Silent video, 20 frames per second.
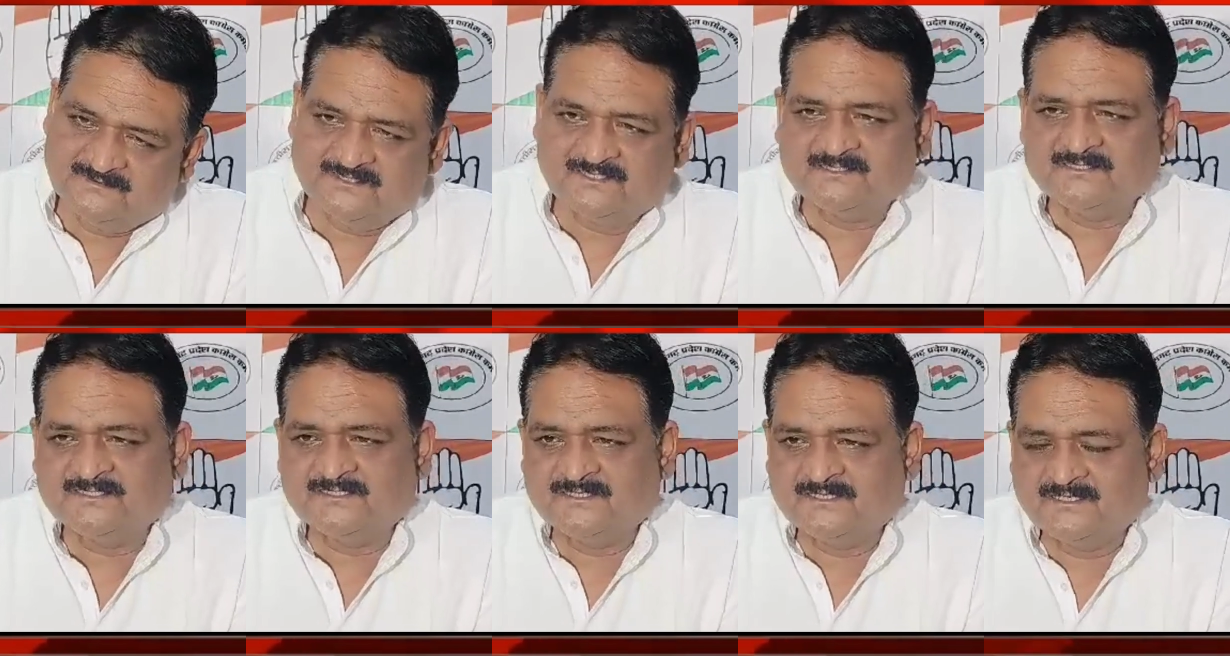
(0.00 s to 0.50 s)

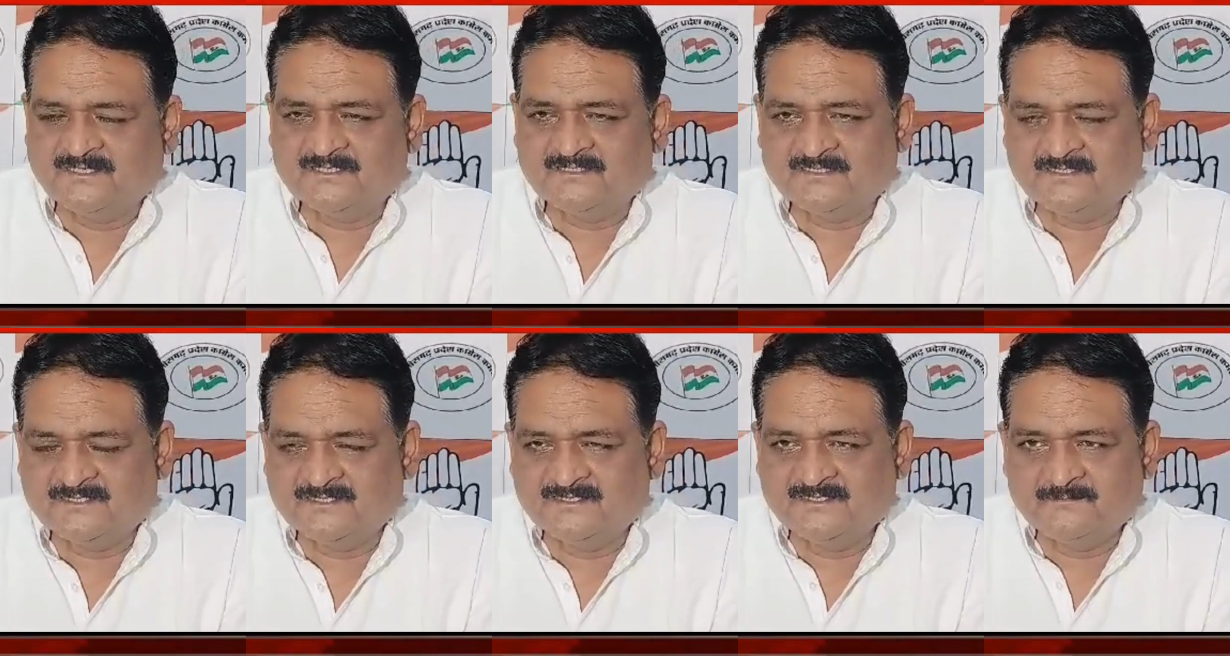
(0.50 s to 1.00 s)
जन
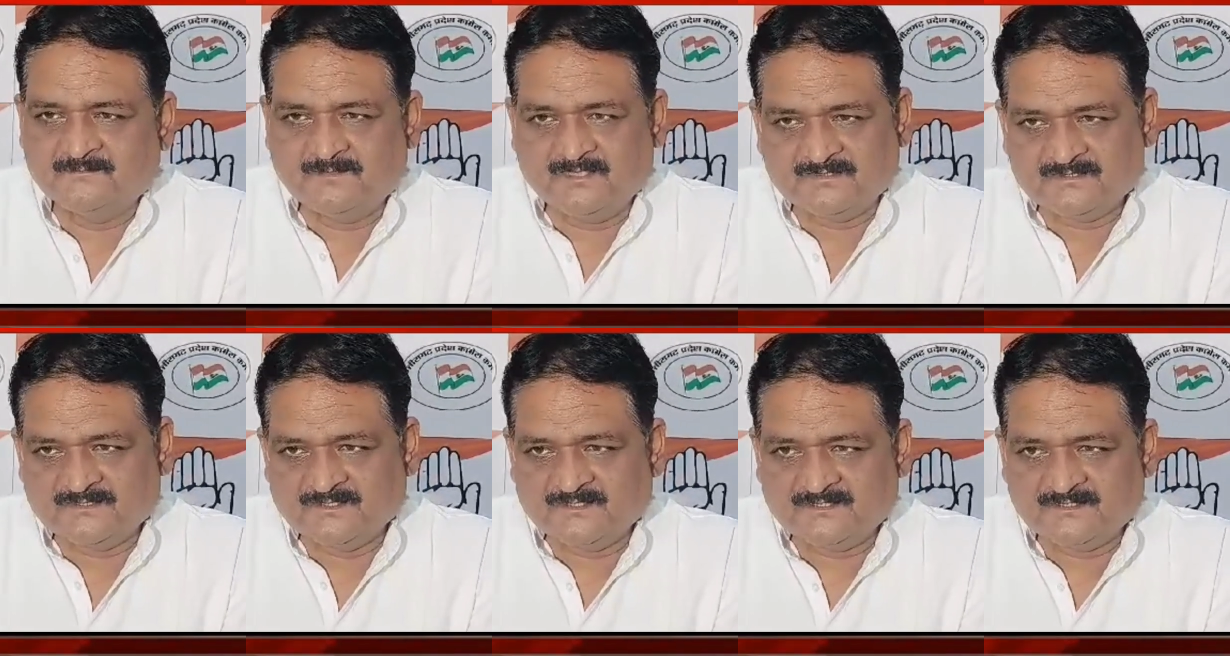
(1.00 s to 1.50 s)
अधिकार के लिए
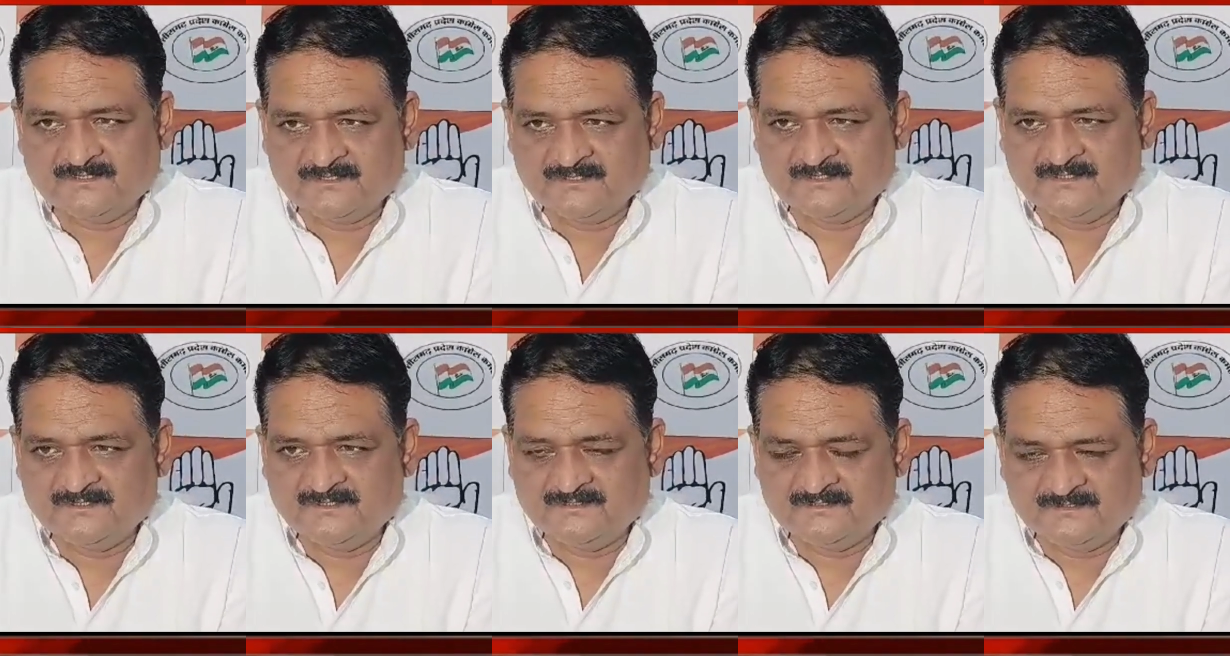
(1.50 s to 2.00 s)
बातें की
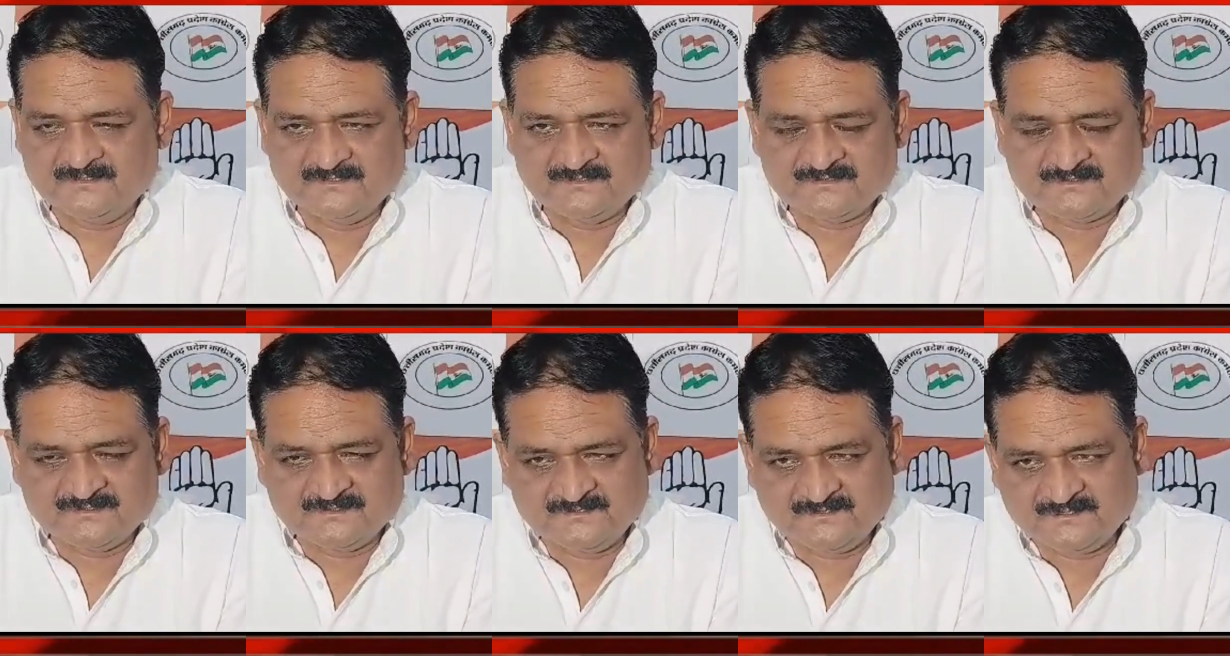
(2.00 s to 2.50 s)
गई
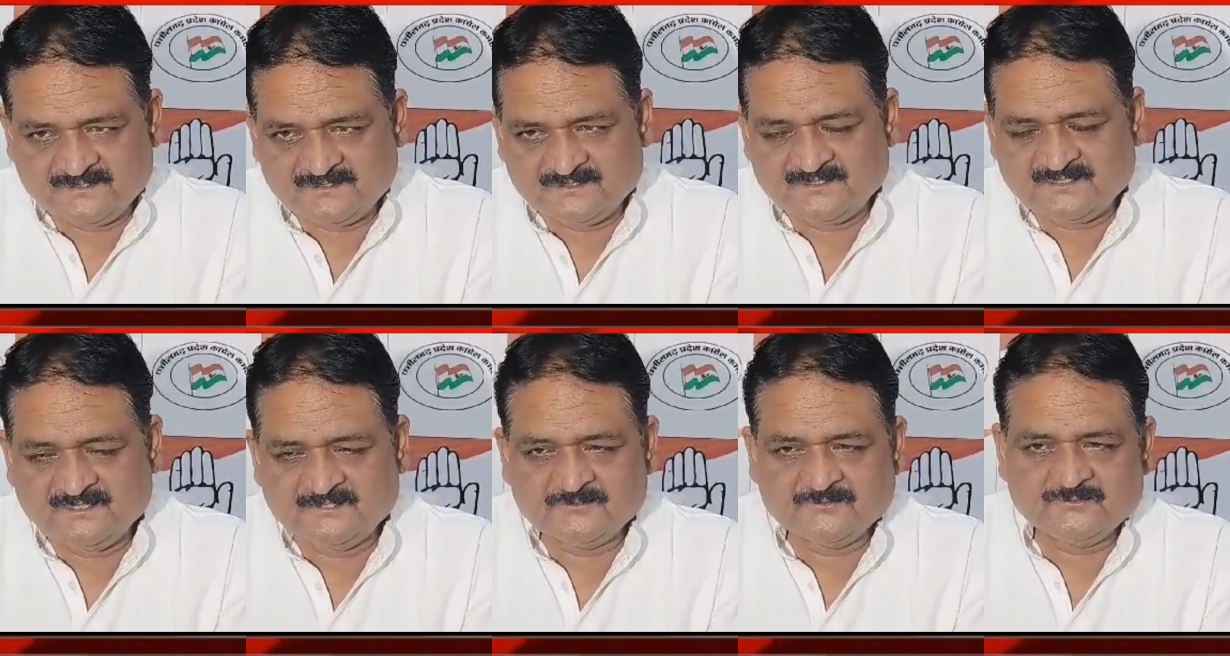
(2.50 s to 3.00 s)
देश के जन
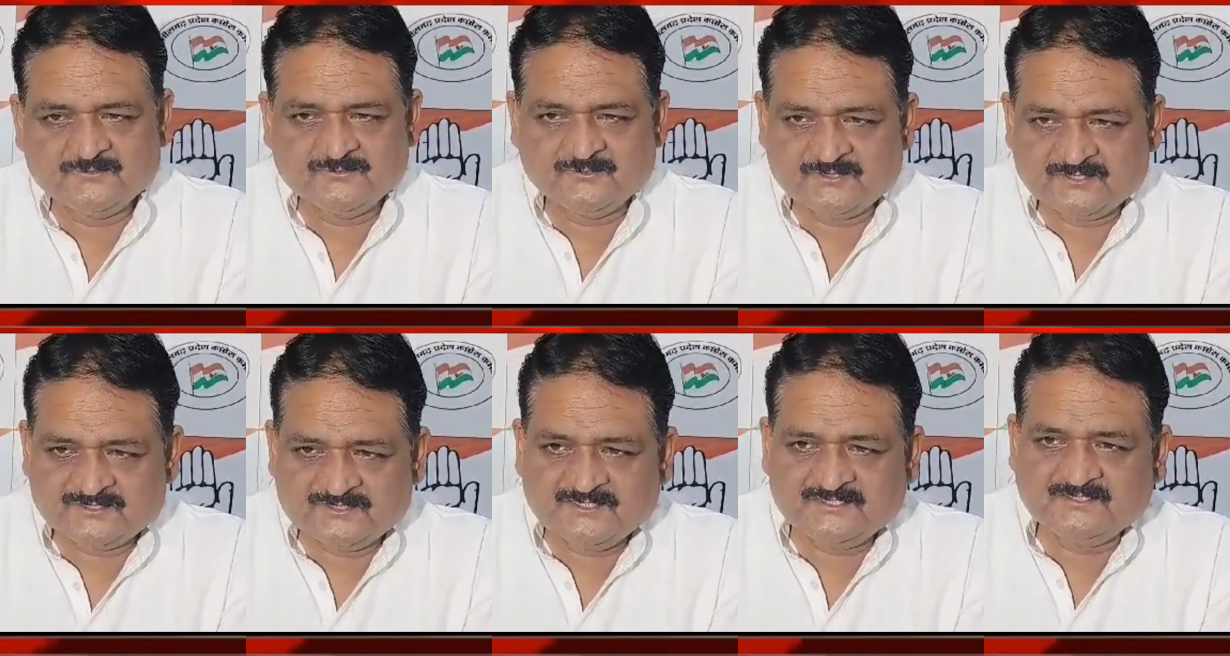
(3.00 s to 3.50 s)
अधिकार को
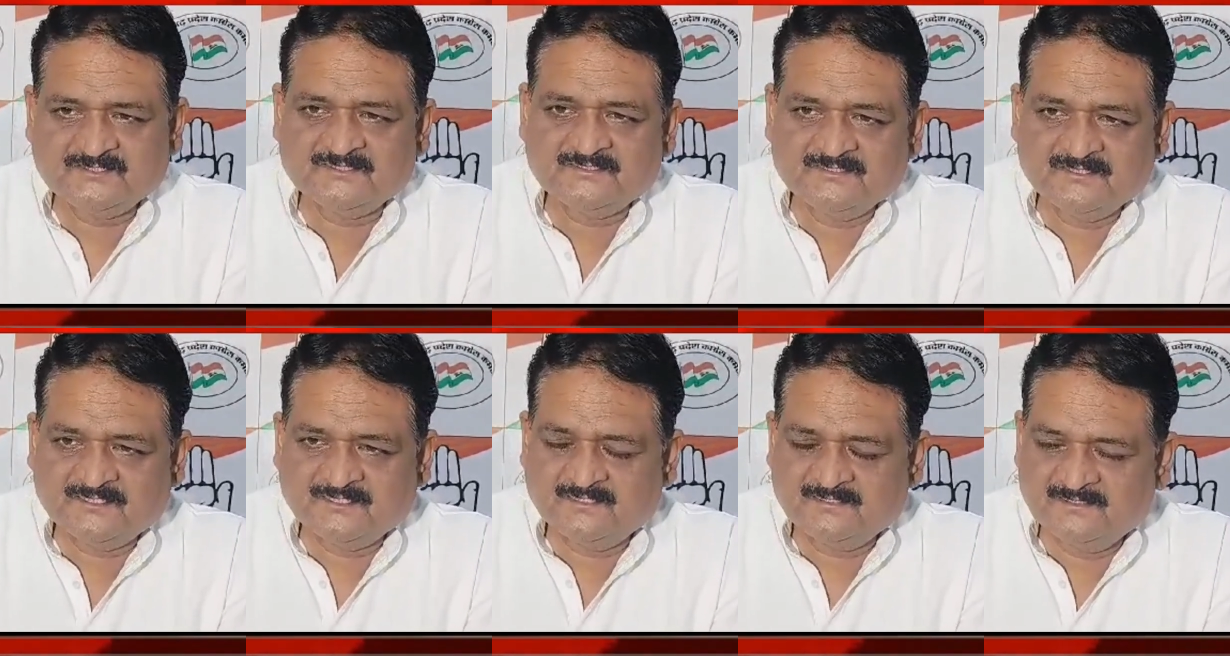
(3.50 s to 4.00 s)
सुरक्षित
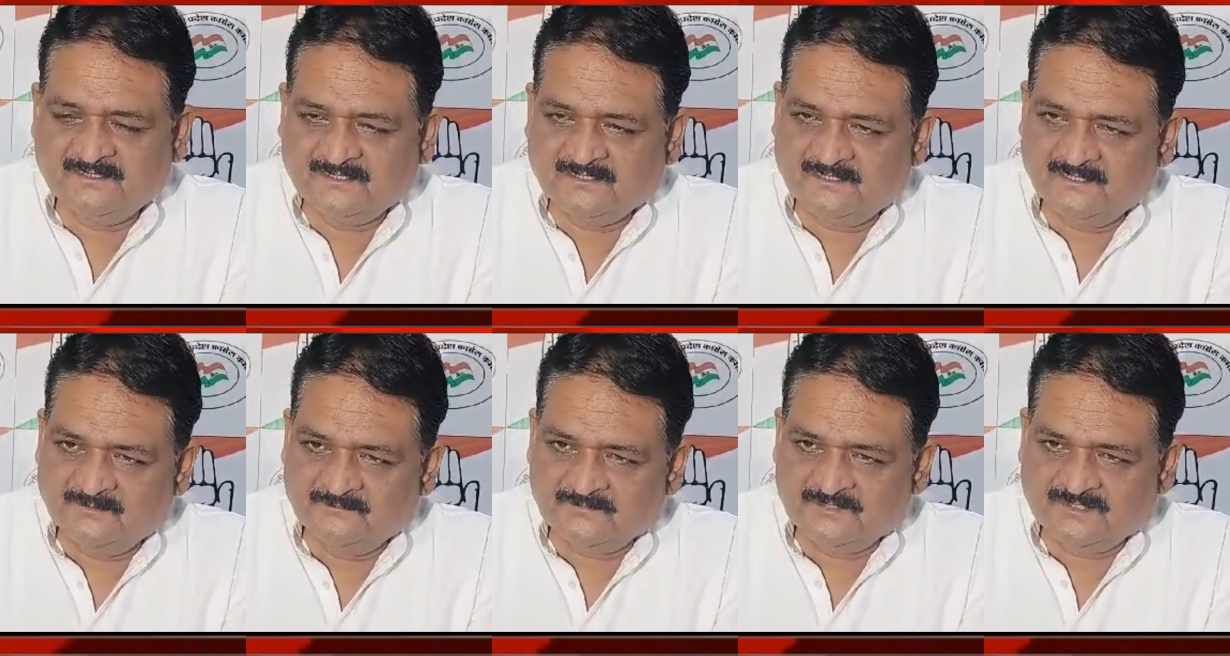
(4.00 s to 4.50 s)
करने का लिए
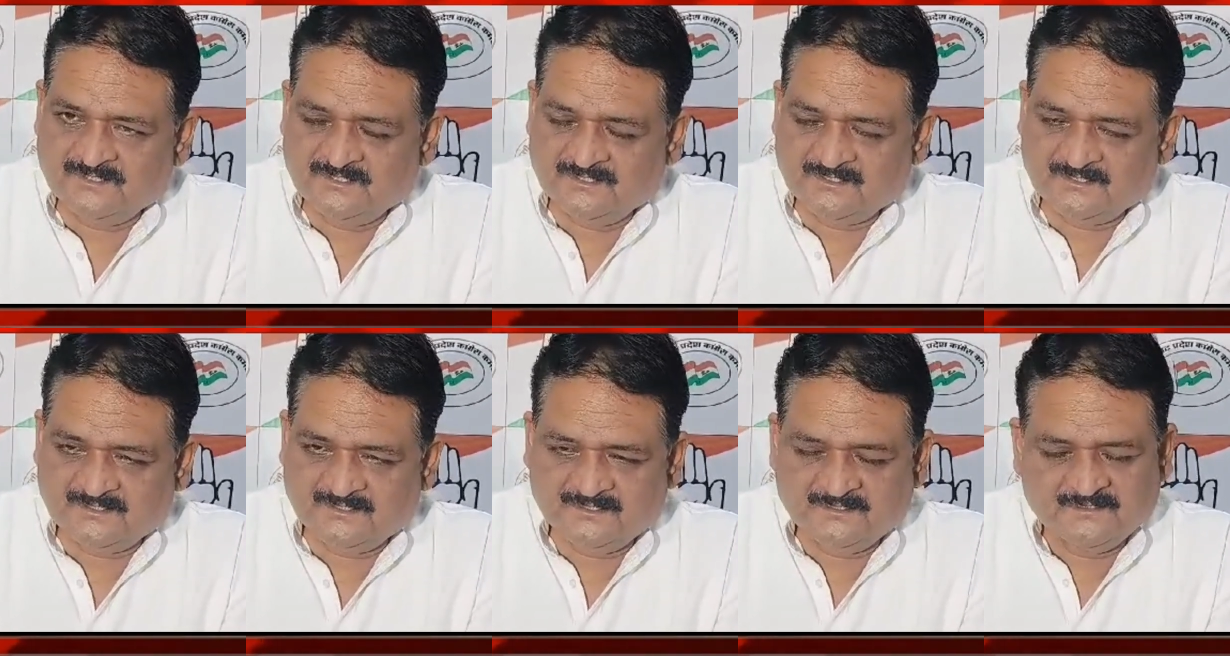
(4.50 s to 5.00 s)
काम किया
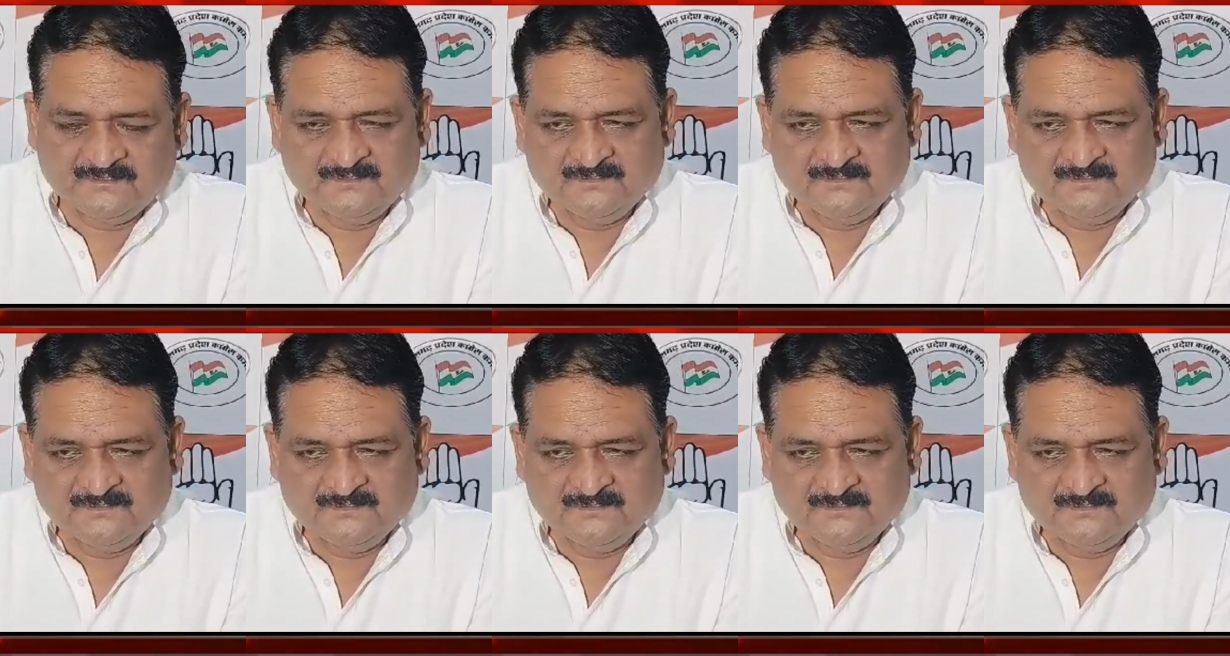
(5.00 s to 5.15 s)
गया